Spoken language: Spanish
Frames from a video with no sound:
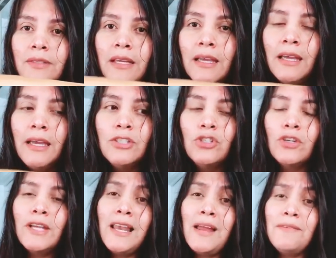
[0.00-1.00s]
eh, yo
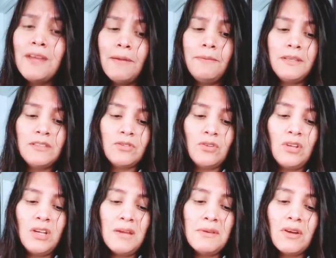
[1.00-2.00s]
ya la había visto, no
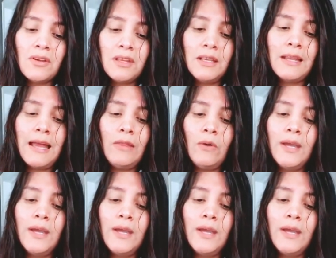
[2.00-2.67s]
la había ordenado.